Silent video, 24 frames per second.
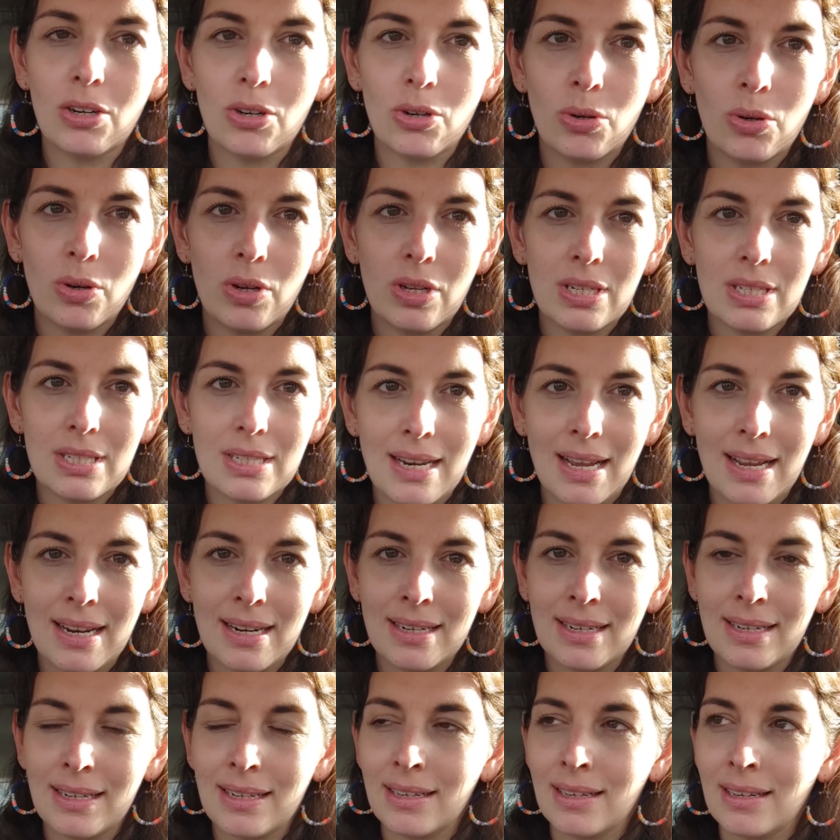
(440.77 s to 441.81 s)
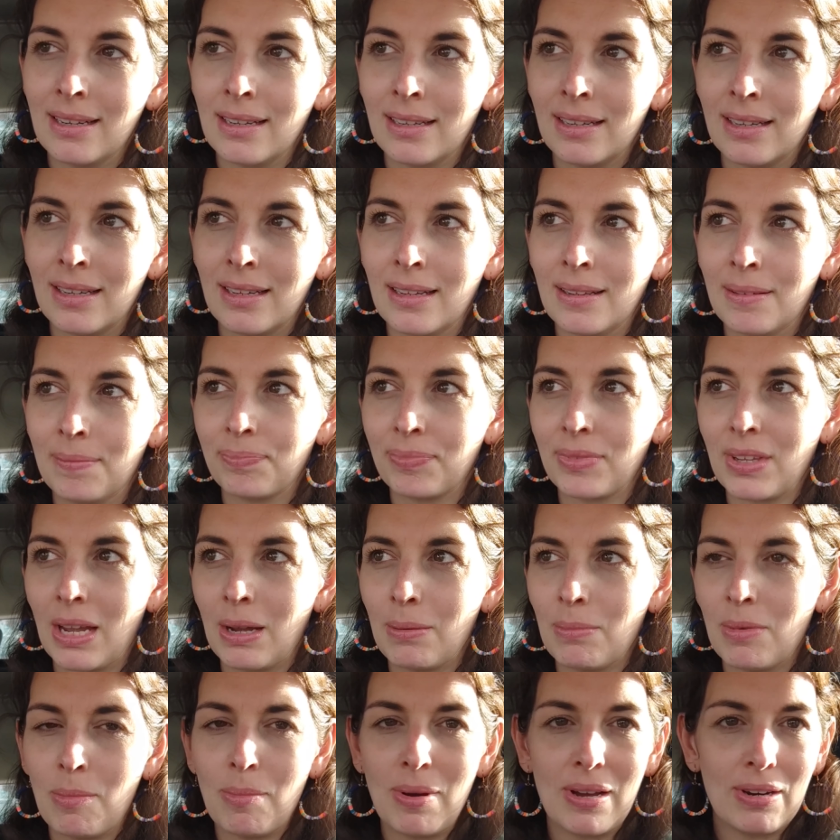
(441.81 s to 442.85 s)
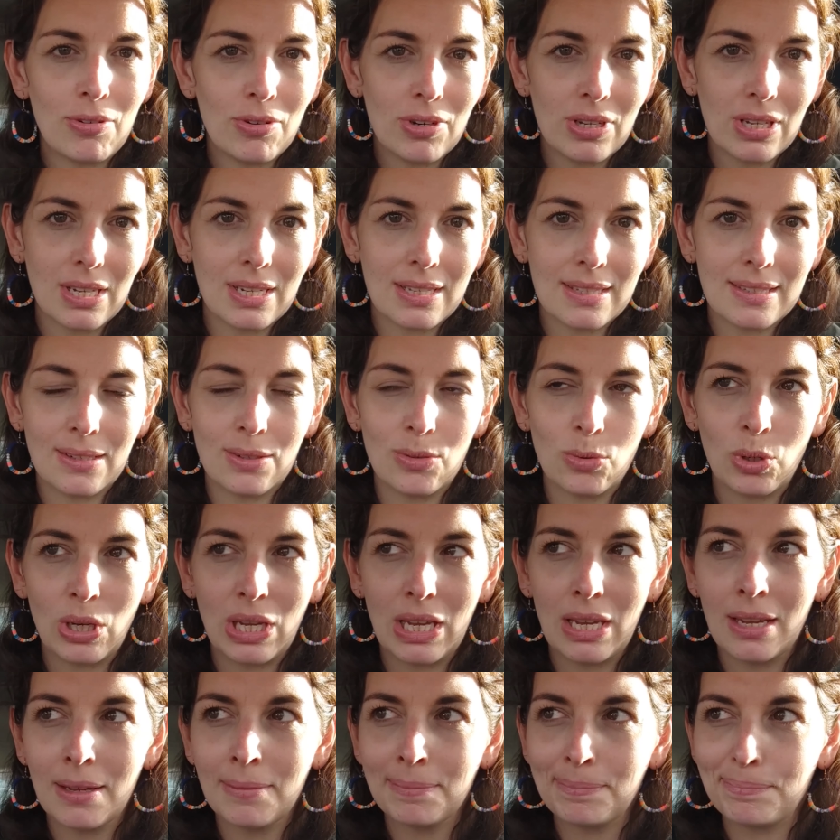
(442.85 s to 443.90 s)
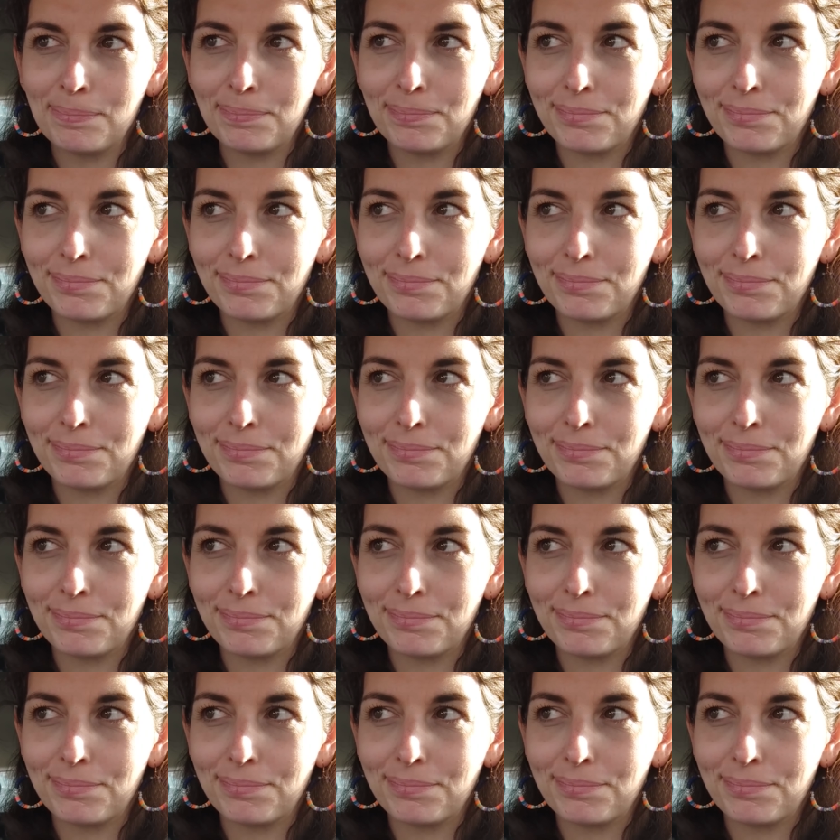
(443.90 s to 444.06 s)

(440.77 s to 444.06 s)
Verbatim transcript: Und dann ähm, haben mein Mann und ich gesagt, okay,